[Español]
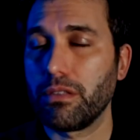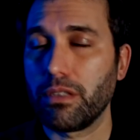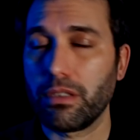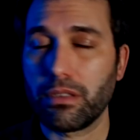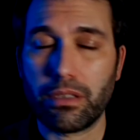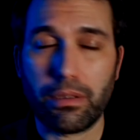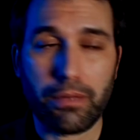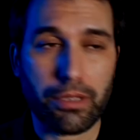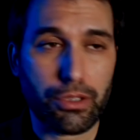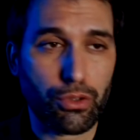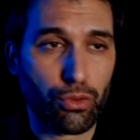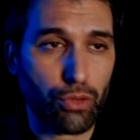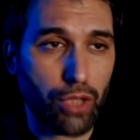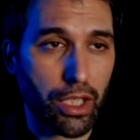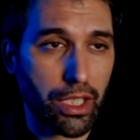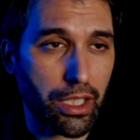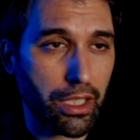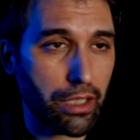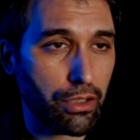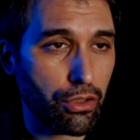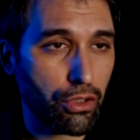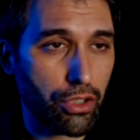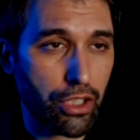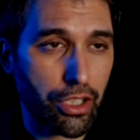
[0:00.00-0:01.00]
Ya estabas tú
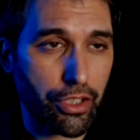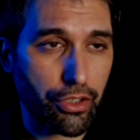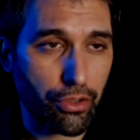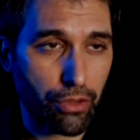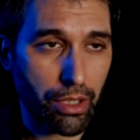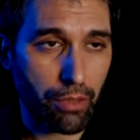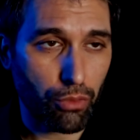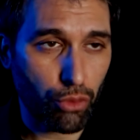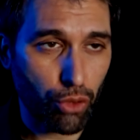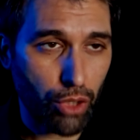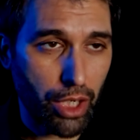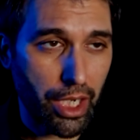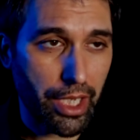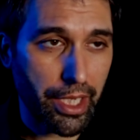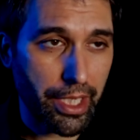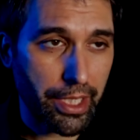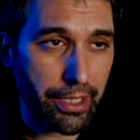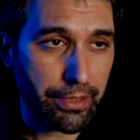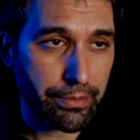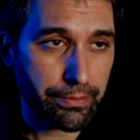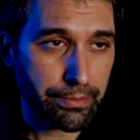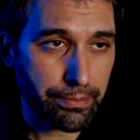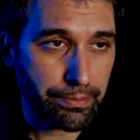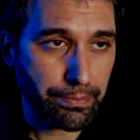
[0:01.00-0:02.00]
tardando en decir una
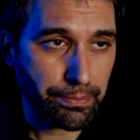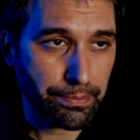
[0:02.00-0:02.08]
burrada.